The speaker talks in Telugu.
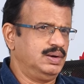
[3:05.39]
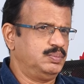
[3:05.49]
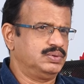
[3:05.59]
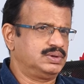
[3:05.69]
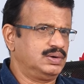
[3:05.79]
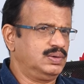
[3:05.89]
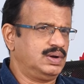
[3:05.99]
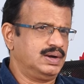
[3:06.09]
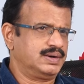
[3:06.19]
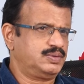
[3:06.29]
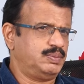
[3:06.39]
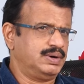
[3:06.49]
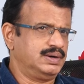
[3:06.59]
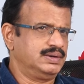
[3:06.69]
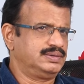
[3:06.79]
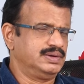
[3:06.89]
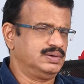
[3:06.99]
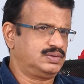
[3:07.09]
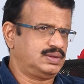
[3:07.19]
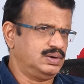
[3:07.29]
వెళ్ళిపోతాడు కాంగ్రెస్ పార్టీని
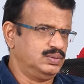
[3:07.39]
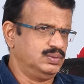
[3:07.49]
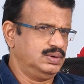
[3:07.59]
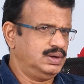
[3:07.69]
చీలుస్తాడు